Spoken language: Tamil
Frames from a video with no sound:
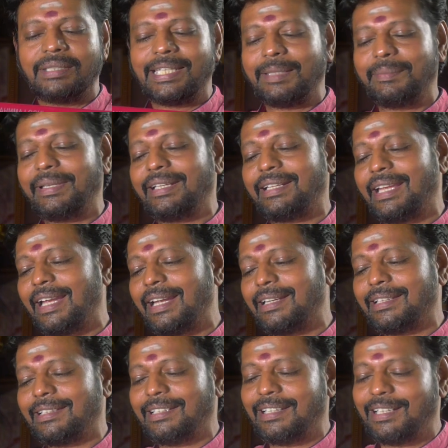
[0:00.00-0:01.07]
நிறைய பேர்
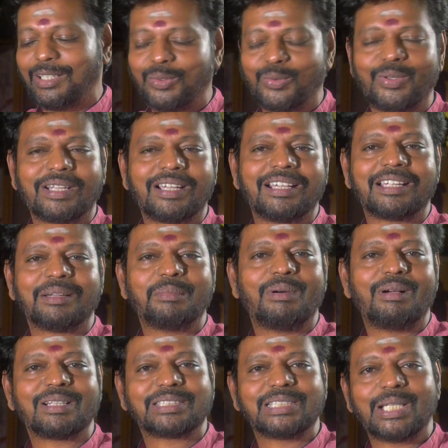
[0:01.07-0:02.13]
கேட்டதுனால உங்களுக்கு அழகாக
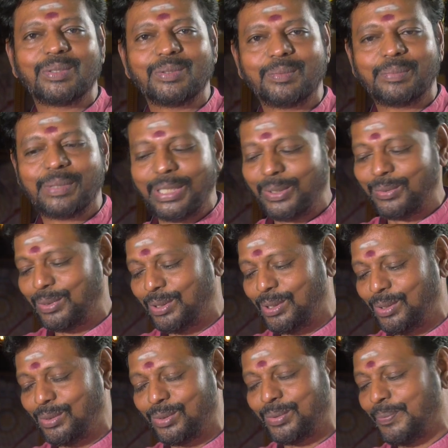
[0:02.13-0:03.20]
பாக்ஸாகவும் பண்ணி
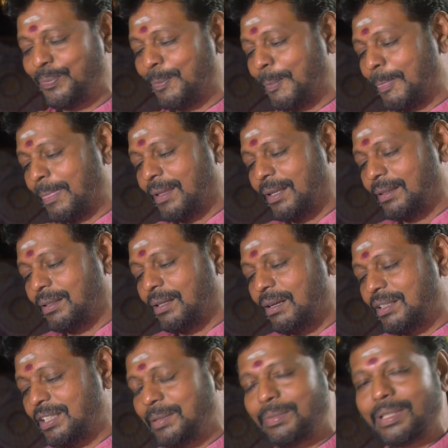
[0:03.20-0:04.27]
கொடுத்துருக்கோம் இந்த
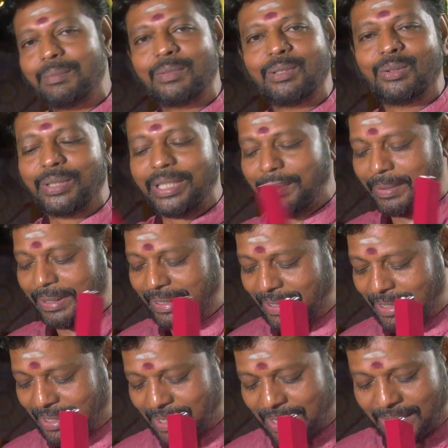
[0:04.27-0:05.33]
ஆதி பிரம்மலோகி
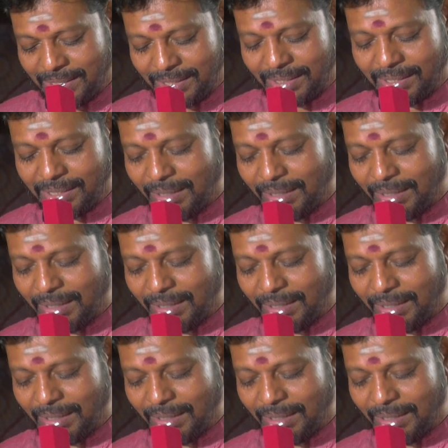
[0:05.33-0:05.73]
பார்த்திங்கனாக்கா அழகாக